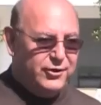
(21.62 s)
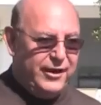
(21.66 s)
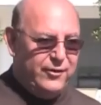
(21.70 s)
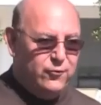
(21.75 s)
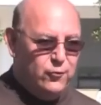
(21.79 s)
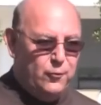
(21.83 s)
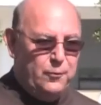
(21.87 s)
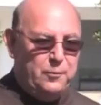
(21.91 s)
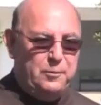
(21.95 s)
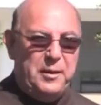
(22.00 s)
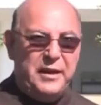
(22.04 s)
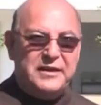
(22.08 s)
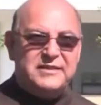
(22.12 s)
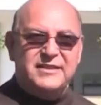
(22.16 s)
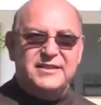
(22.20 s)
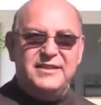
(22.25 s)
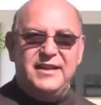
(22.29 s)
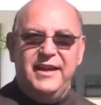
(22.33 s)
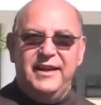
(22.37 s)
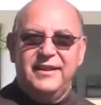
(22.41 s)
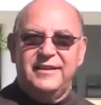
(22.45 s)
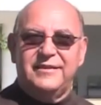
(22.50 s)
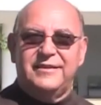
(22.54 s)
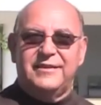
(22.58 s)
que un
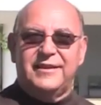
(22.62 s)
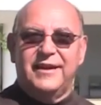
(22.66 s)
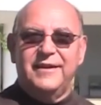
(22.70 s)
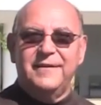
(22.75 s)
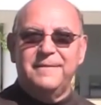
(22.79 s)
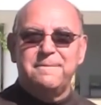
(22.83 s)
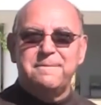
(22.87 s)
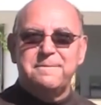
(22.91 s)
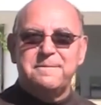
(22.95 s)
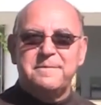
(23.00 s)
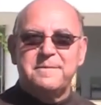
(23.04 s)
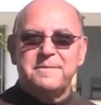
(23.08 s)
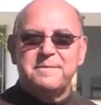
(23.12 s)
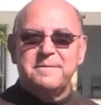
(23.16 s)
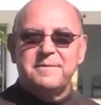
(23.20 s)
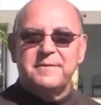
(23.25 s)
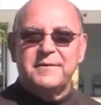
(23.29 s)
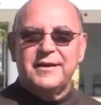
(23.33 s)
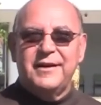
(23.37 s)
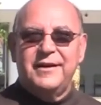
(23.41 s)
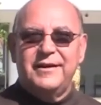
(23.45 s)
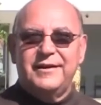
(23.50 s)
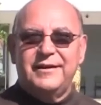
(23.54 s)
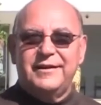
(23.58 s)
paciente
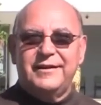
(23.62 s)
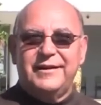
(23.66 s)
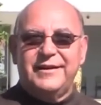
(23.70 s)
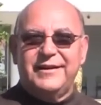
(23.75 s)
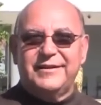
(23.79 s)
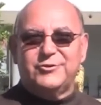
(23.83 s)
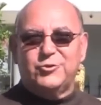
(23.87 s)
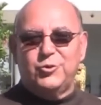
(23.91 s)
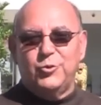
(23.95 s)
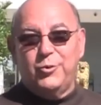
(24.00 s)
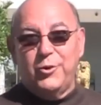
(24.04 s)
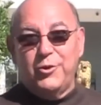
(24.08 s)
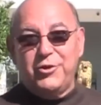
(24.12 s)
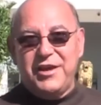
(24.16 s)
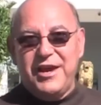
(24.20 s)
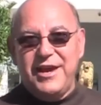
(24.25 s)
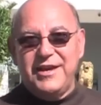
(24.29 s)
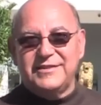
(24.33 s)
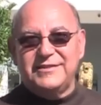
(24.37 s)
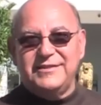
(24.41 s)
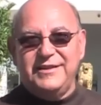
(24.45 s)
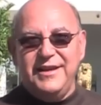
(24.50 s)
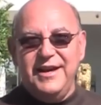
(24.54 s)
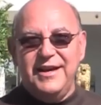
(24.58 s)
que estuvo
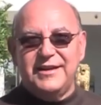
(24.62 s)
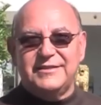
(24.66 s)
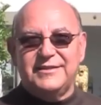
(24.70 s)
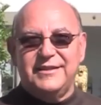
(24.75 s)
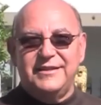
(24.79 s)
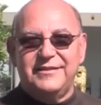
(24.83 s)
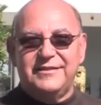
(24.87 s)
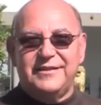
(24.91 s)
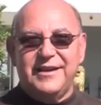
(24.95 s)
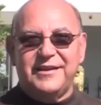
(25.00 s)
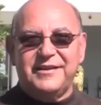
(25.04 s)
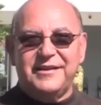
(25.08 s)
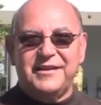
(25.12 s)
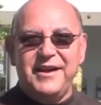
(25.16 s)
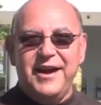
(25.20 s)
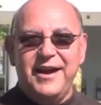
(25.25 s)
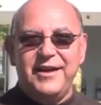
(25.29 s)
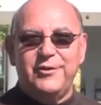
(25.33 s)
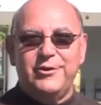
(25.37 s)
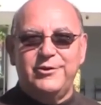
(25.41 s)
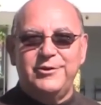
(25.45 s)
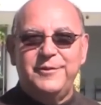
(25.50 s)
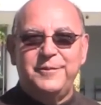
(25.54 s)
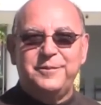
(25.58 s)
10 días
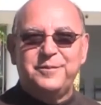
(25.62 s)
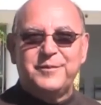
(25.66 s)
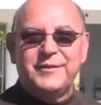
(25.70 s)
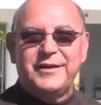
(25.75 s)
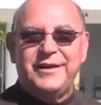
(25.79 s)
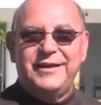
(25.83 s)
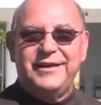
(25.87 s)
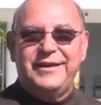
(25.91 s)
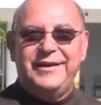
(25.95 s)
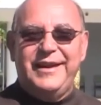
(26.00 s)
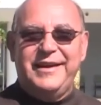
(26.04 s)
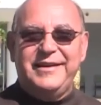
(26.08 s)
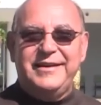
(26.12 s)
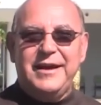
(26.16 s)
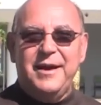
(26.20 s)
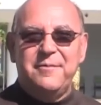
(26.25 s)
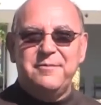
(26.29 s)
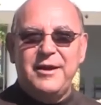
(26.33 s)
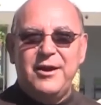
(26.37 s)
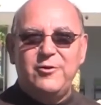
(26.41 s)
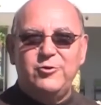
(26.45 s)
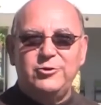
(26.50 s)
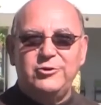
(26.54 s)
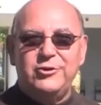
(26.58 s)
internado le
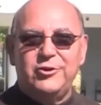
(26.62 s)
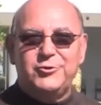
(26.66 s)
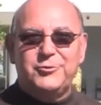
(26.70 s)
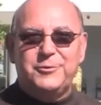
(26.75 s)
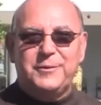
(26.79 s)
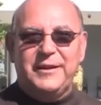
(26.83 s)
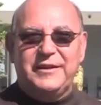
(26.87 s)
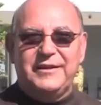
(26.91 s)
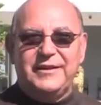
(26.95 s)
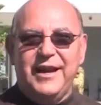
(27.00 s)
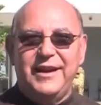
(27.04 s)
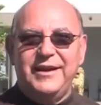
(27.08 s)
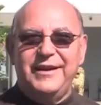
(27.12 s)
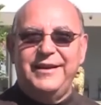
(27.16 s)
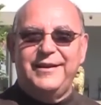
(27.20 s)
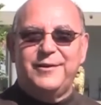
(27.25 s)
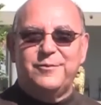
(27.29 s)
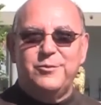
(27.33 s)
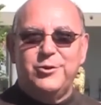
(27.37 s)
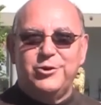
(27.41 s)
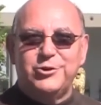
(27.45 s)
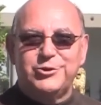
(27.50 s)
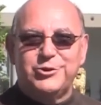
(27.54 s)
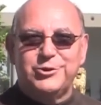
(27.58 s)
llame a un hospital
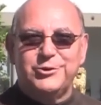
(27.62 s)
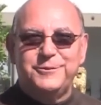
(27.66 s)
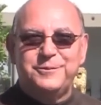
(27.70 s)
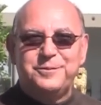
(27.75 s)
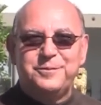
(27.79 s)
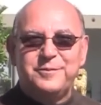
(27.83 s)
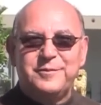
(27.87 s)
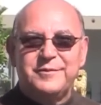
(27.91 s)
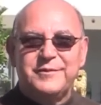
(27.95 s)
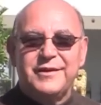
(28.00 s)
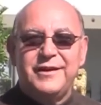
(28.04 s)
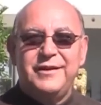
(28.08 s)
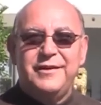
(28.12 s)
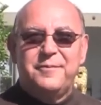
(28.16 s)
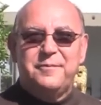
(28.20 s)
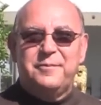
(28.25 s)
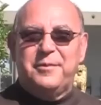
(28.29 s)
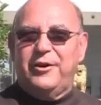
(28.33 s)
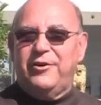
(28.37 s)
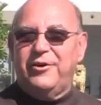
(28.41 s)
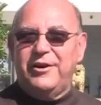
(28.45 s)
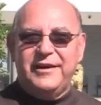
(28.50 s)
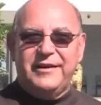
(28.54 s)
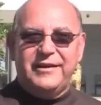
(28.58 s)
hermoso,
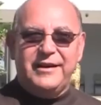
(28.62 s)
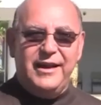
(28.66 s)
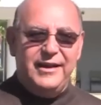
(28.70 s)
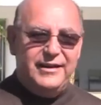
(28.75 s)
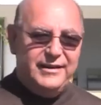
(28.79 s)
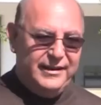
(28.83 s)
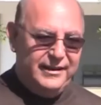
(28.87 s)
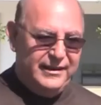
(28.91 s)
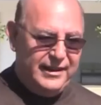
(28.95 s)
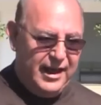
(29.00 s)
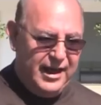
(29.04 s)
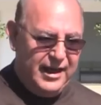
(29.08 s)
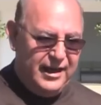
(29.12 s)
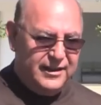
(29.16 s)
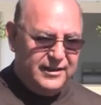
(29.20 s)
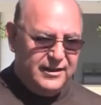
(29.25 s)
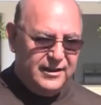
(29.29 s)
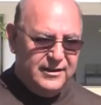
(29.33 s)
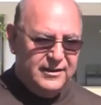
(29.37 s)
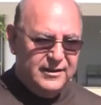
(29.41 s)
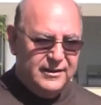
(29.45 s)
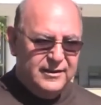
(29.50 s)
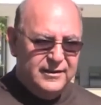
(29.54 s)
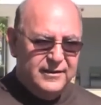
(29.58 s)
pero en
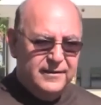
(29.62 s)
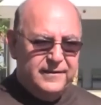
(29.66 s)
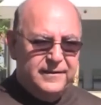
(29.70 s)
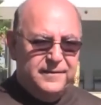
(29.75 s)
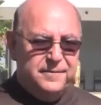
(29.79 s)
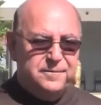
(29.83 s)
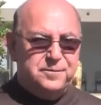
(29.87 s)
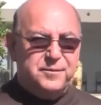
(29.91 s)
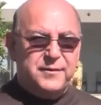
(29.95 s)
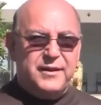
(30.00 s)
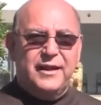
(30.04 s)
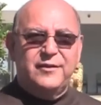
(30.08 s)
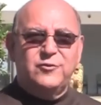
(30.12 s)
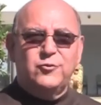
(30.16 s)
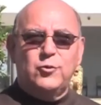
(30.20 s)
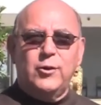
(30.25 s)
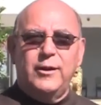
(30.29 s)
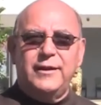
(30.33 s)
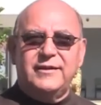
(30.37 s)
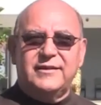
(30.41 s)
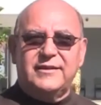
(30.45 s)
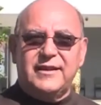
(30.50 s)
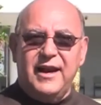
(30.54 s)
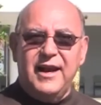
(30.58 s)
realidad tanto
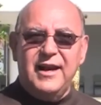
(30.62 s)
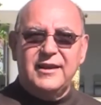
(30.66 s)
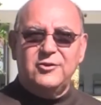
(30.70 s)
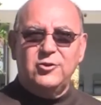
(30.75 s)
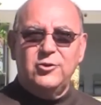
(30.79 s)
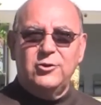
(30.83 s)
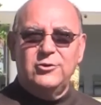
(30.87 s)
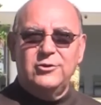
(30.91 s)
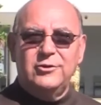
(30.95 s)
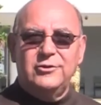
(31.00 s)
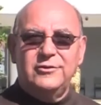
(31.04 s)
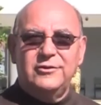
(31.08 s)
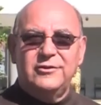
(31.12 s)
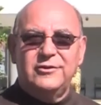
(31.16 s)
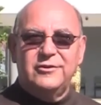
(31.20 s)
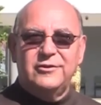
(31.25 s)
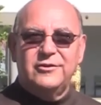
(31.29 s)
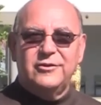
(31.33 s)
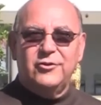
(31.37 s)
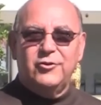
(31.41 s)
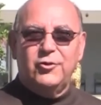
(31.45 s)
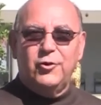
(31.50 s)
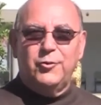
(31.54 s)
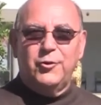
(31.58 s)
el trato
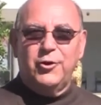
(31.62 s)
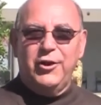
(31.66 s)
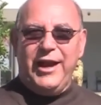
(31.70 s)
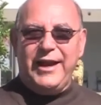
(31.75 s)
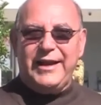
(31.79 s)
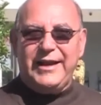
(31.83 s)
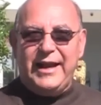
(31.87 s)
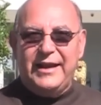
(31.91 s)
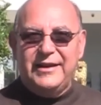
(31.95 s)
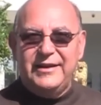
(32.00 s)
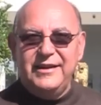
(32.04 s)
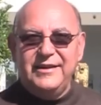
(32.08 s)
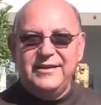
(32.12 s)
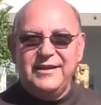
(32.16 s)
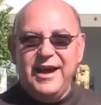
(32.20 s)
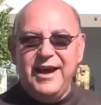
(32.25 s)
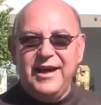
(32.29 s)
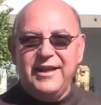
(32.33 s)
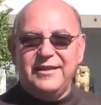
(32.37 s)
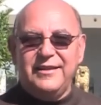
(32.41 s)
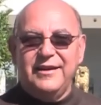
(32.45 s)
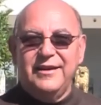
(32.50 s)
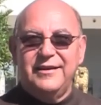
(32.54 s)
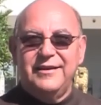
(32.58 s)
como la
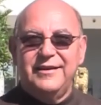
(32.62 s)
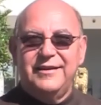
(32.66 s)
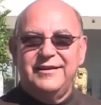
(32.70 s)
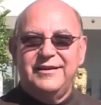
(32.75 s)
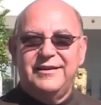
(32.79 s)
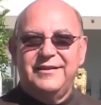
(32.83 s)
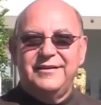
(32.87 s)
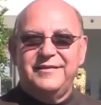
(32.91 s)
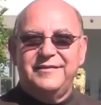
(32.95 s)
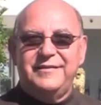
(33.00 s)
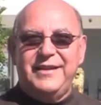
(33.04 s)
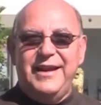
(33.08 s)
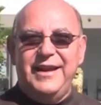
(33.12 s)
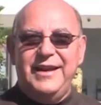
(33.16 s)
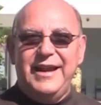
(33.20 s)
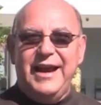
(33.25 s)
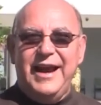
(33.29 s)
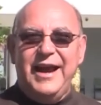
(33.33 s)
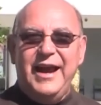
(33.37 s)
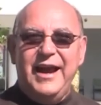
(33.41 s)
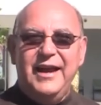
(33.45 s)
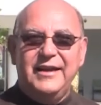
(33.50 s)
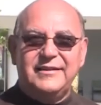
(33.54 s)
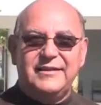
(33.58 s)
calidad de
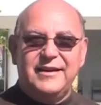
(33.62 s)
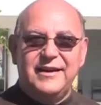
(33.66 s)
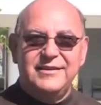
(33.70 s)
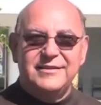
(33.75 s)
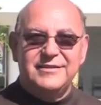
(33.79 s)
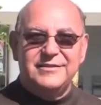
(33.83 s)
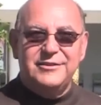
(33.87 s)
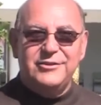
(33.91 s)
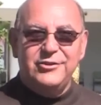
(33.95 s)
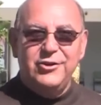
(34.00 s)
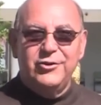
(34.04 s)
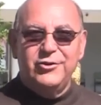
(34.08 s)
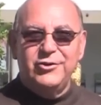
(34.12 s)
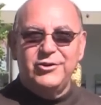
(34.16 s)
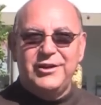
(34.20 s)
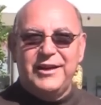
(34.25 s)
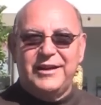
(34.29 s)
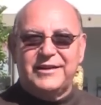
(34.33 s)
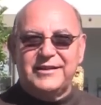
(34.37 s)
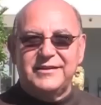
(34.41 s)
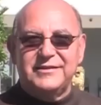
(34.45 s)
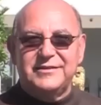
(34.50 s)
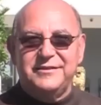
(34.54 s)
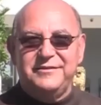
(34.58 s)
la atención
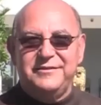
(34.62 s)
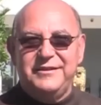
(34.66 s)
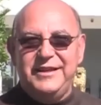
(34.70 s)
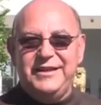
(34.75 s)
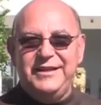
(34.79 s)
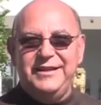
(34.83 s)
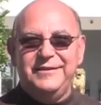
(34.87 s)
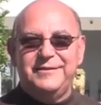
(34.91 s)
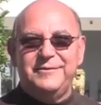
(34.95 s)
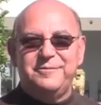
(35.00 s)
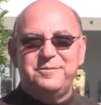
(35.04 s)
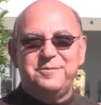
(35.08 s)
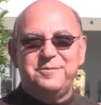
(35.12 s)
que recibí